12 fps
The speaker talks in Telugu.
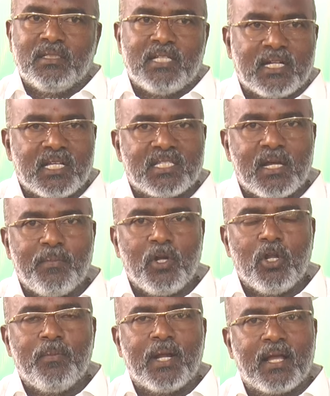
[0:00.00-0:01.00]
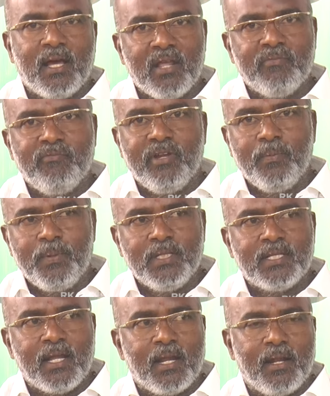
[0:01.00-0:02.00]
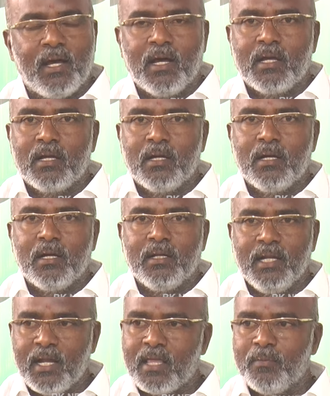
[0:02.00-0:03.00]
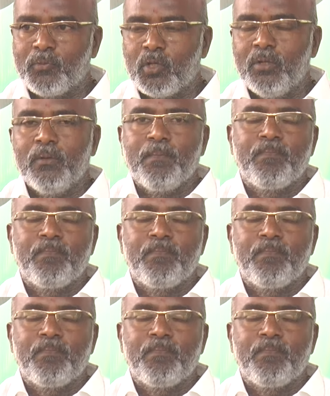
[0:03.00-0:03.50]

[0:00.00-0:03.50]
చట్టసభలో మన గలం వినిపించాలన్న నినాదంతో